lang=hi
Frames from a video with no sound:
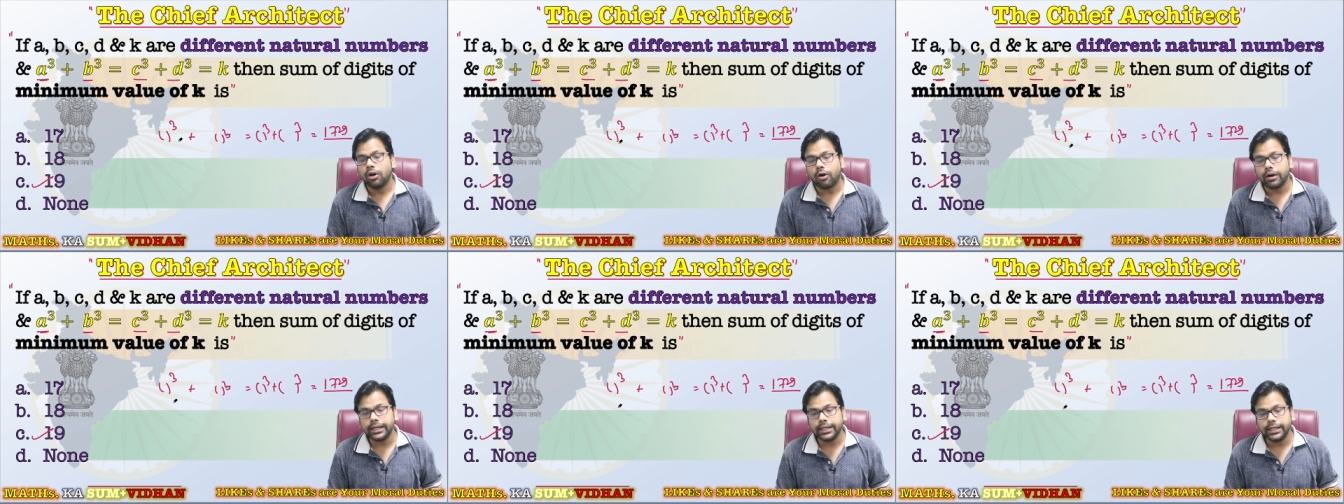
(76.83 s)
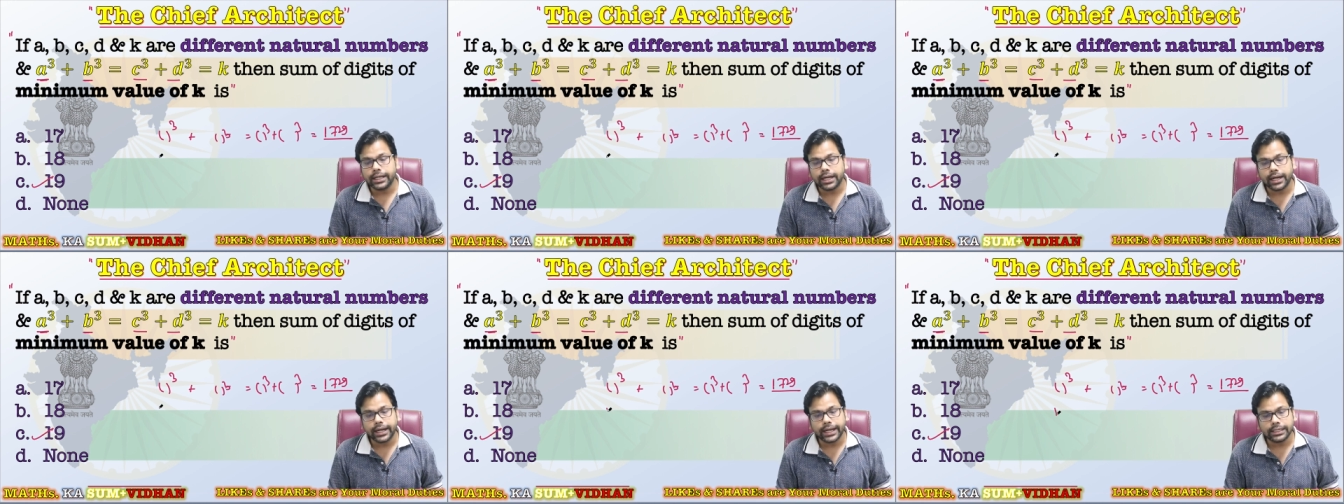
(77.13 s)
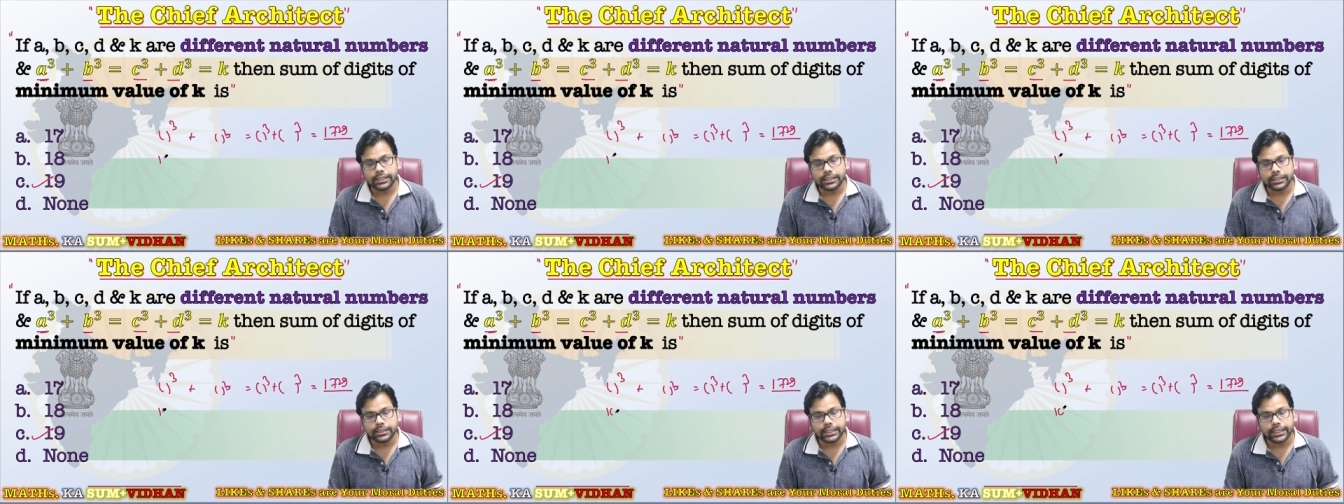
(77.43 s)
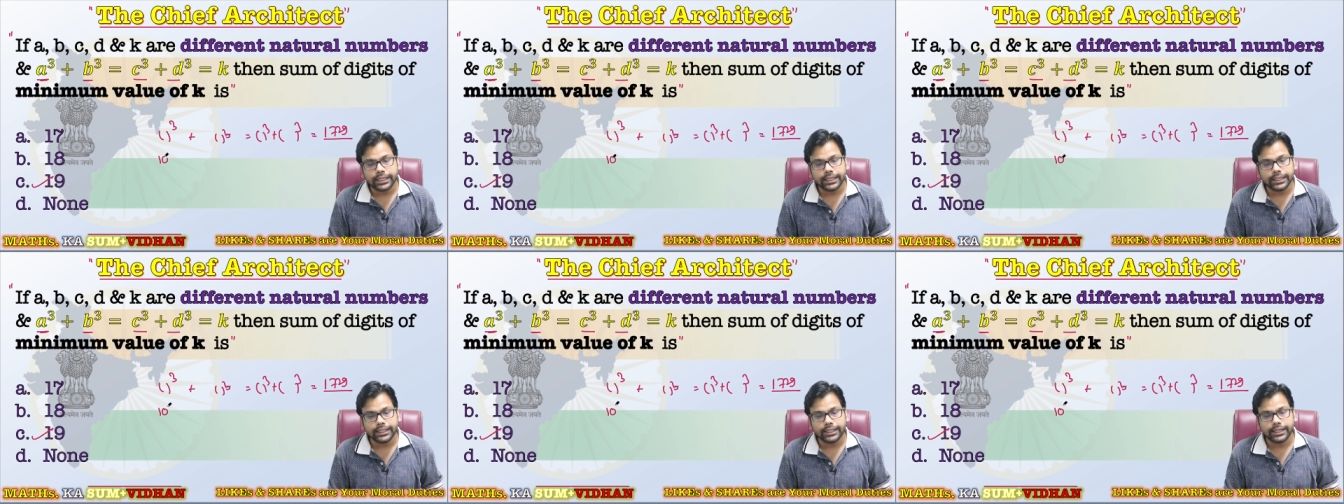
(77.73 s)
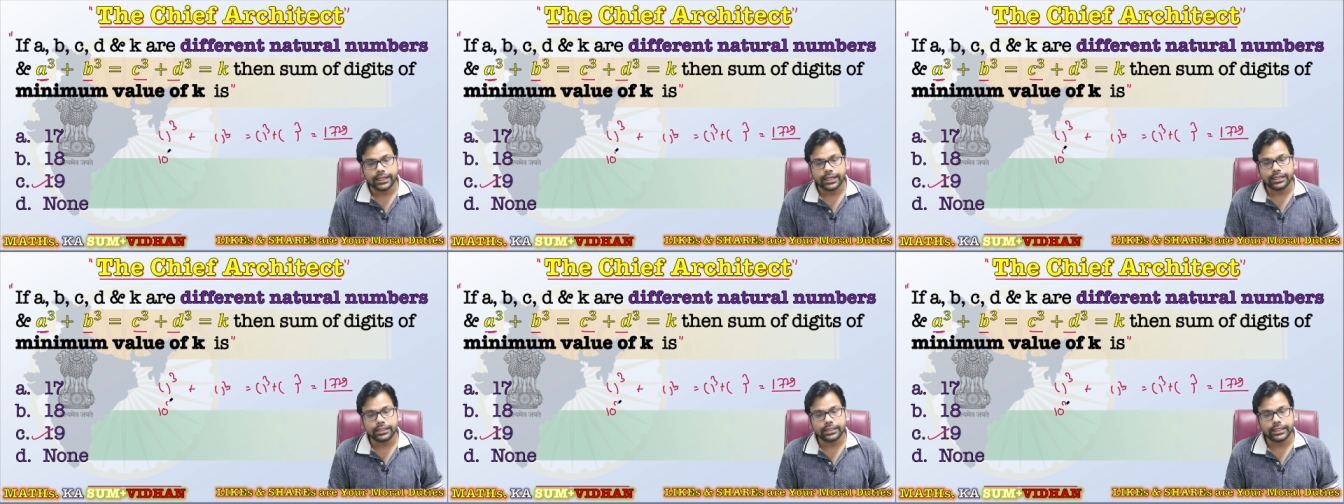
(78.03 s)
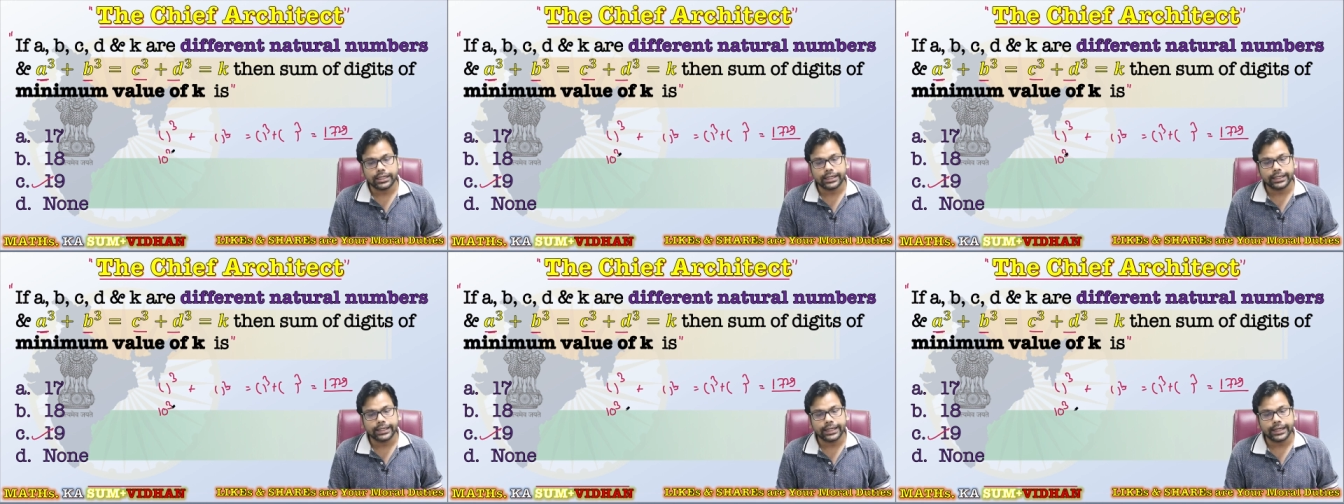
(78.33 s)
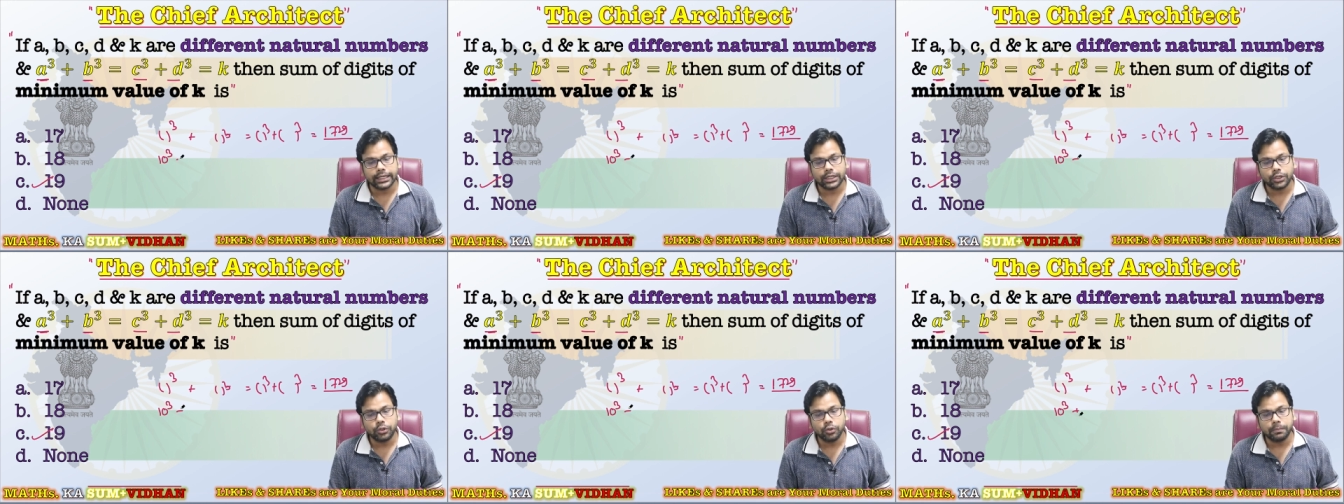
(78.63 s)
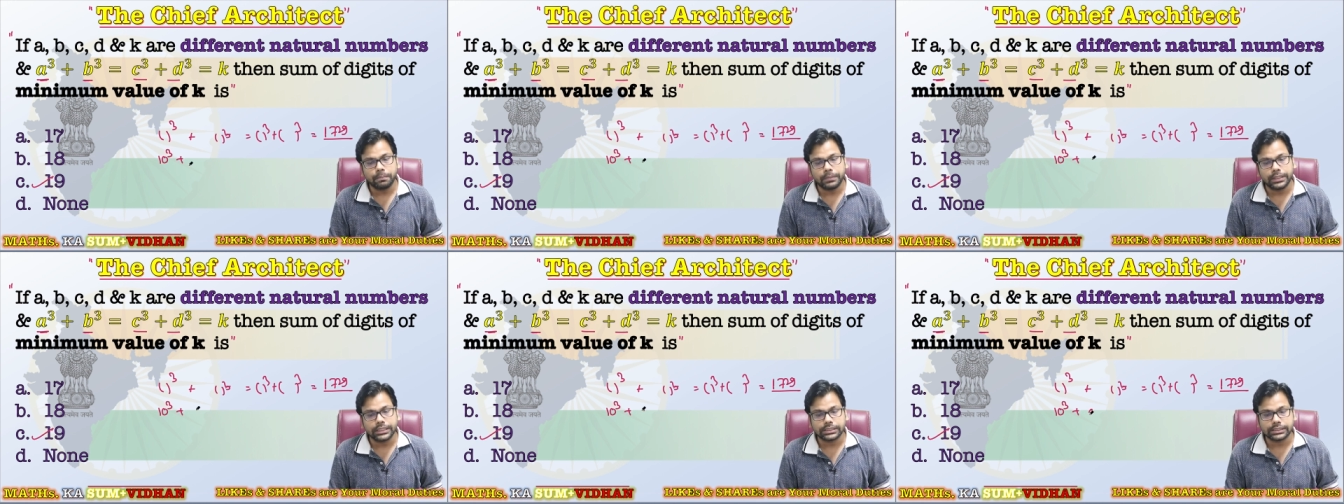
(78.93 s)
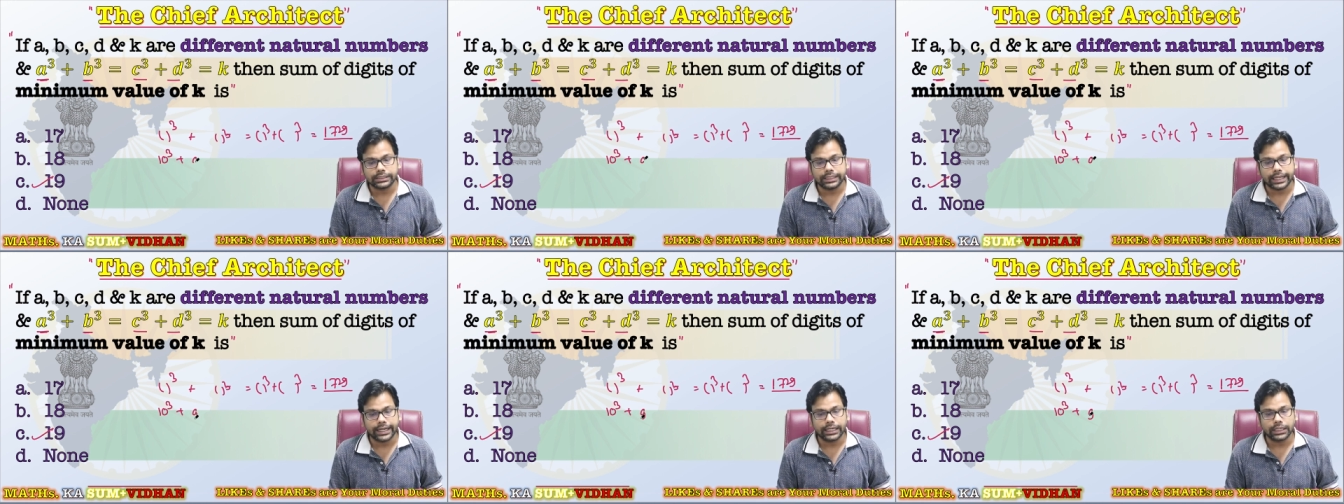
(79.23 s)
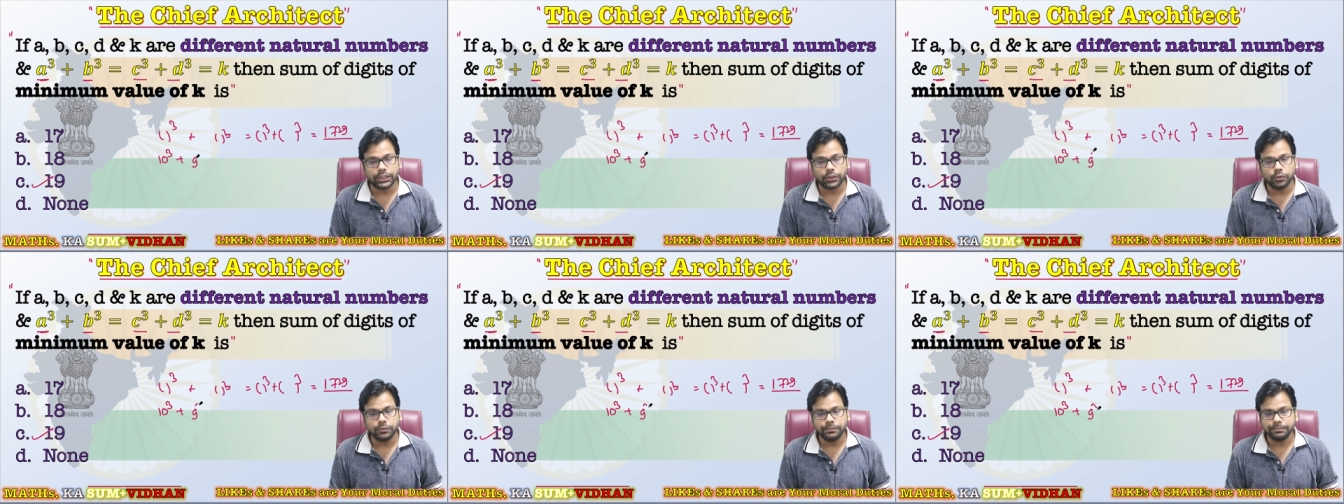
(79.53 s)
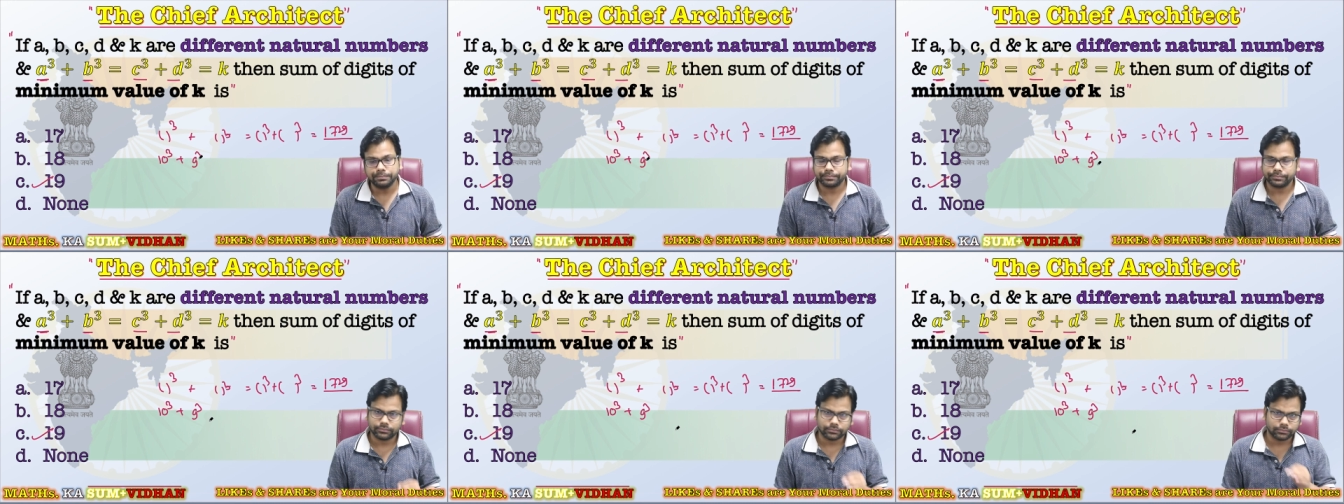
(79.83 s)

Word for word: और ये लिखा क्या जाता है ये लिखा जाता है टेन क्यूब प्लस नाइन क्यूब